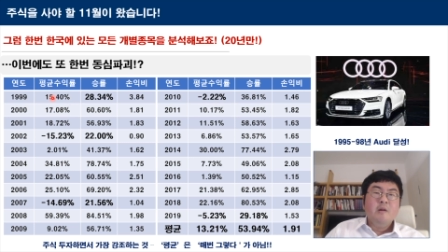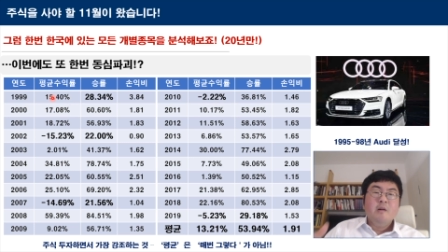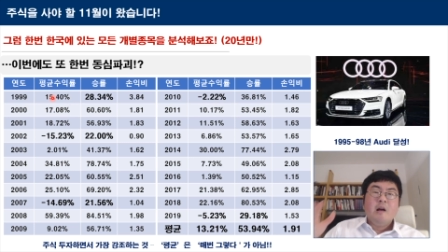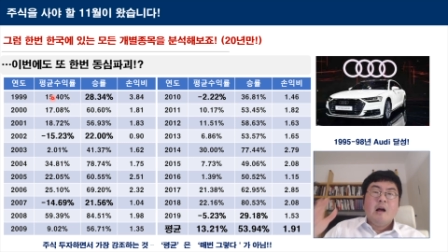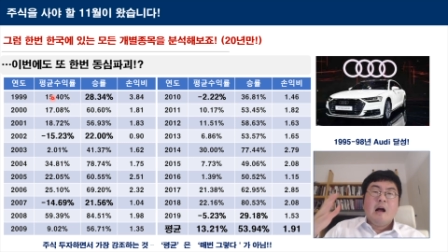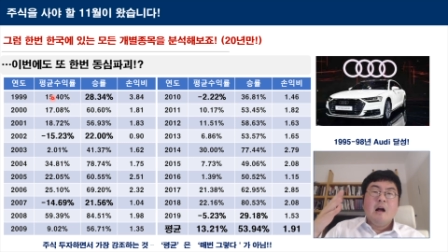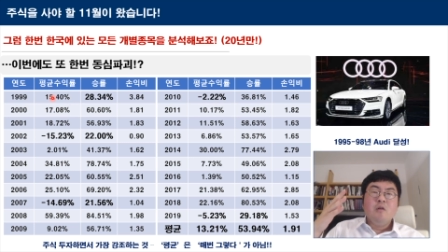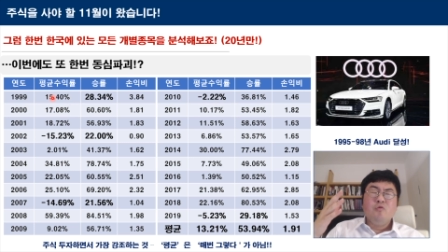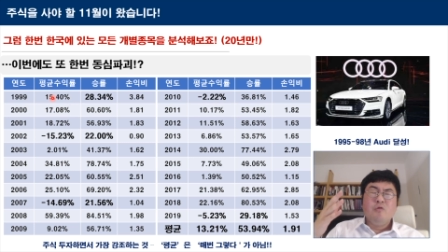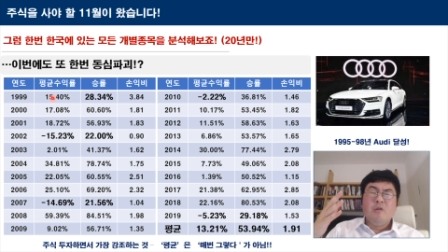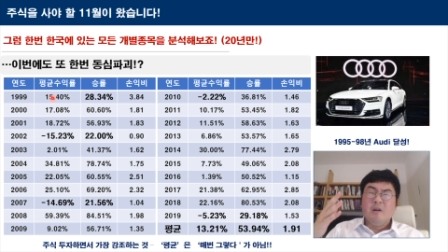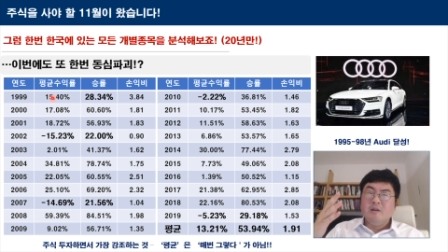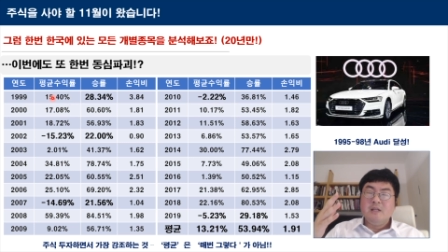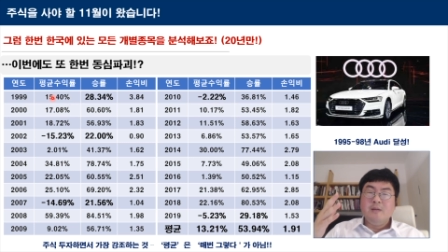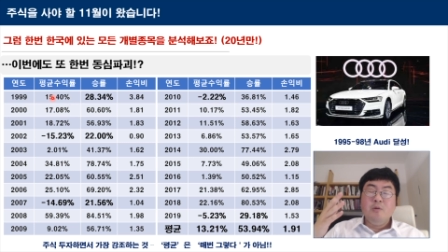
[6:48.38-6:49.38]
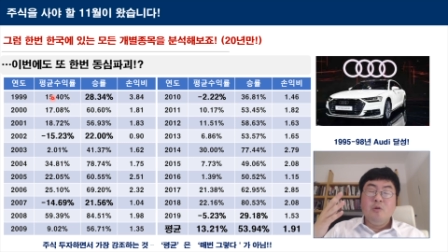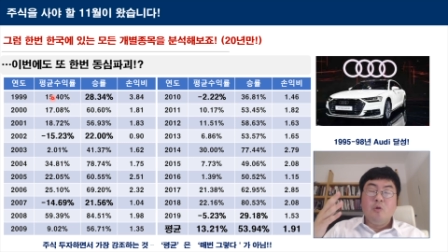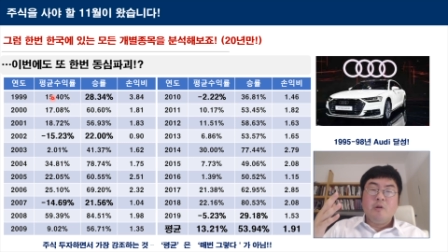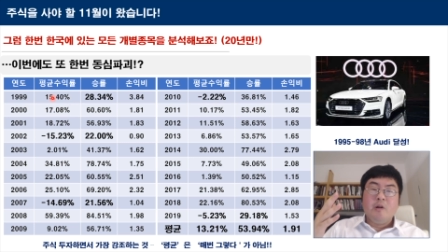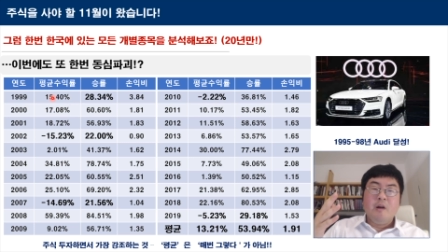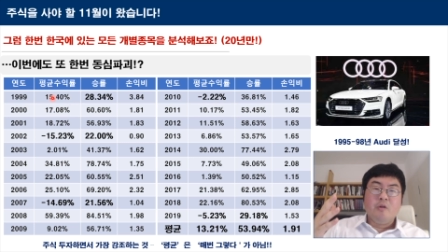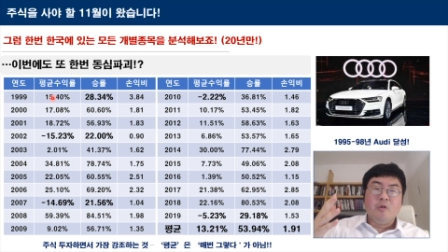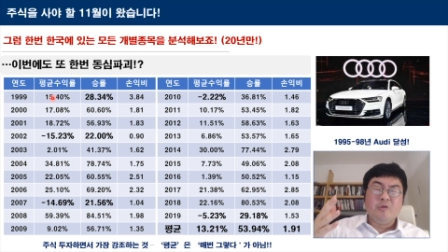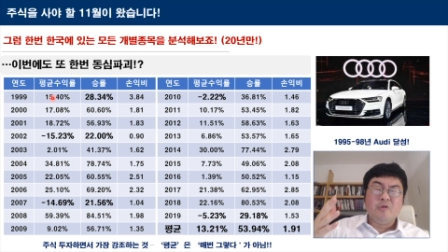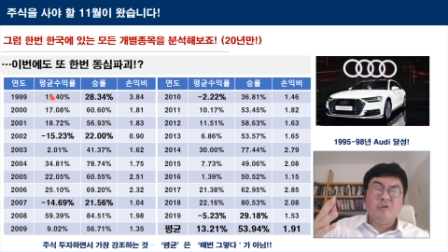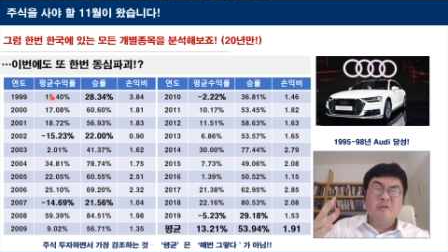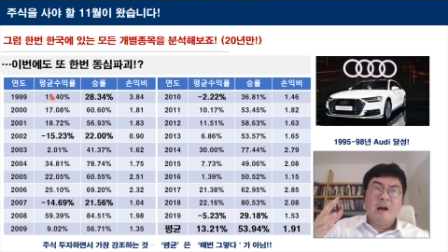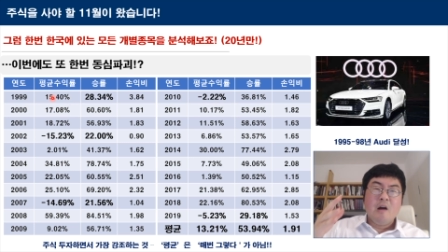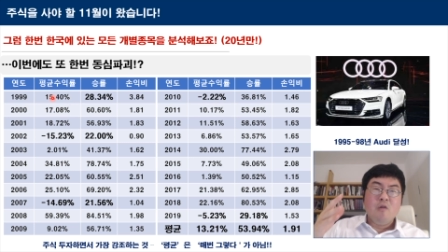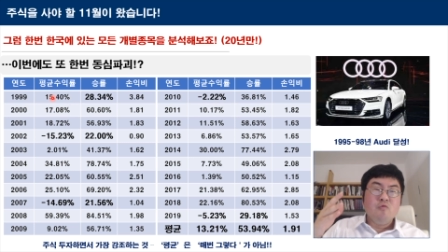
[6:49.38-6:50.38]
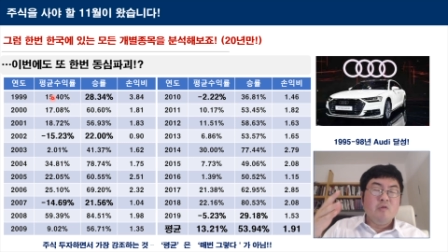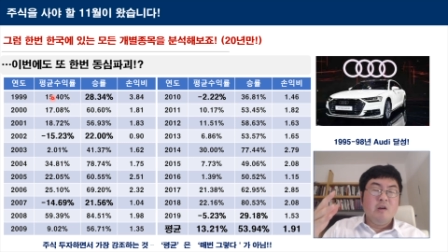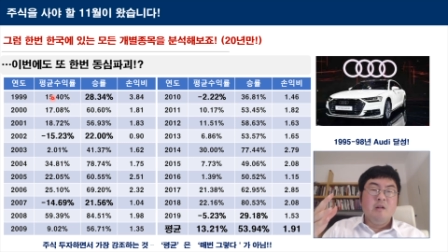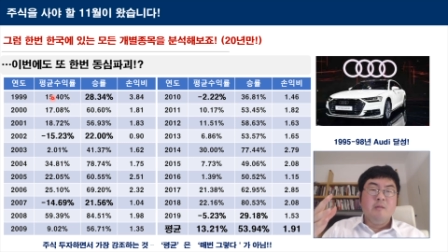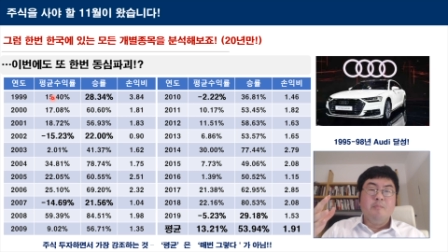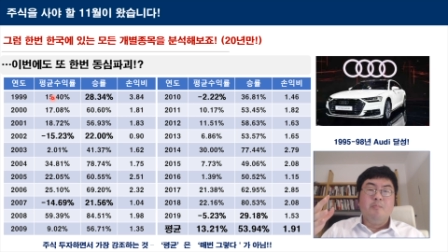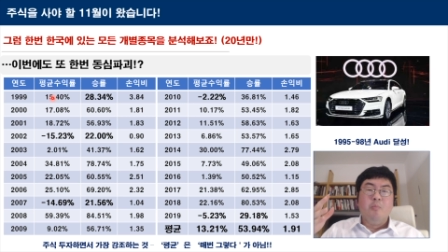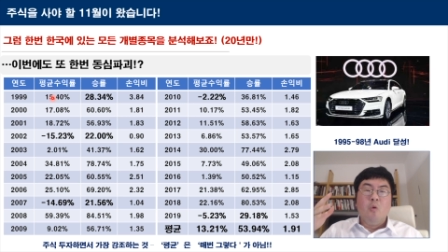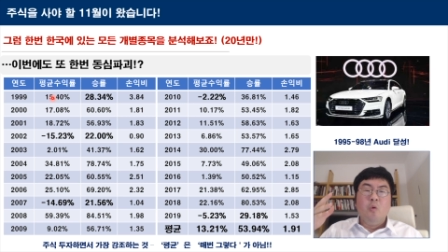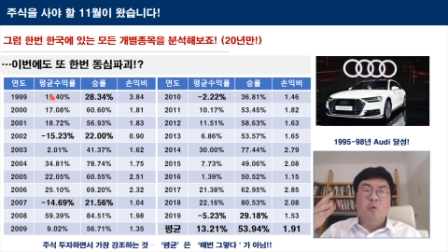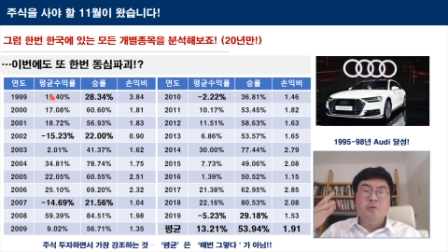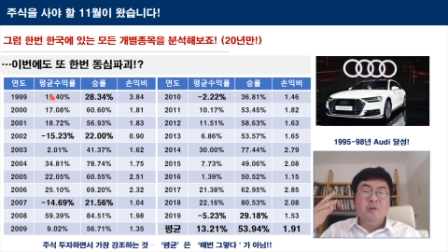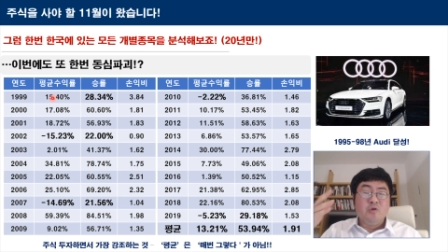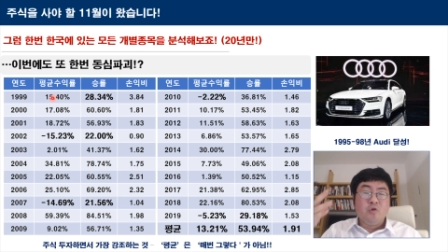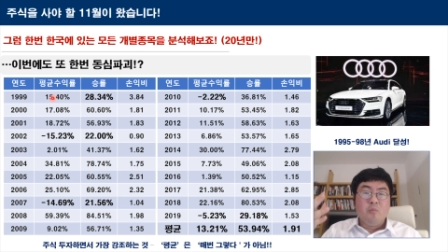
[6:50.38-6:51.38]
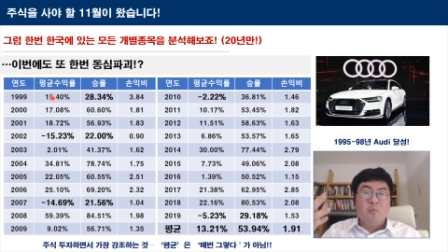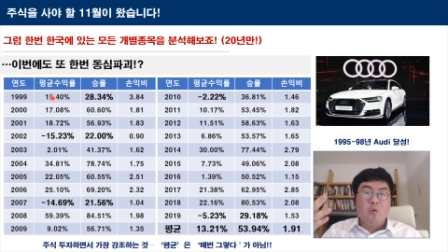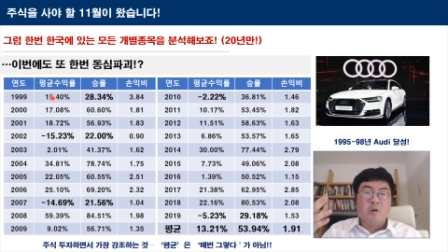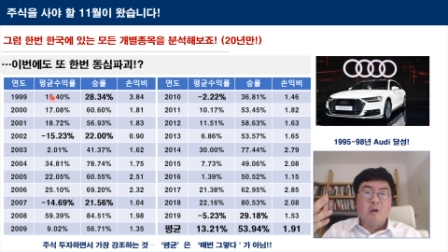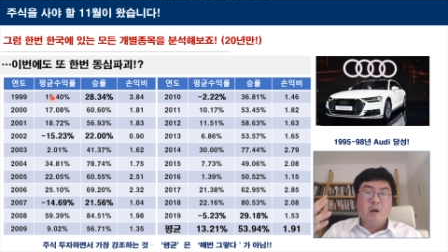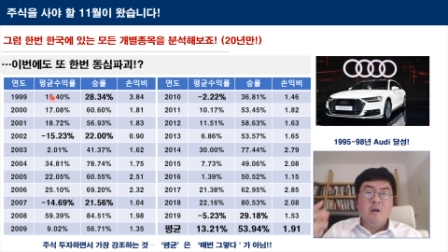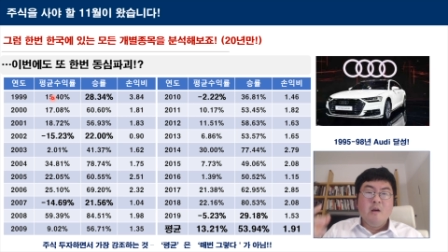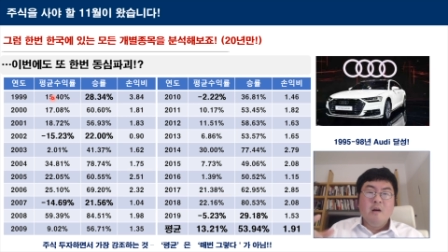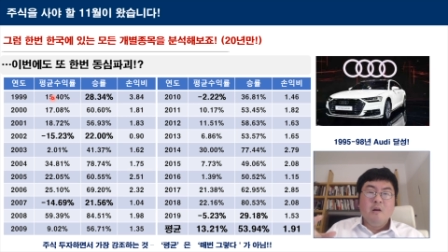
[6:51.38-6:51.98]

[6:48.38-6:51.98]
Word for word: 한국 11월에 있었던 한국인은 모든 종목에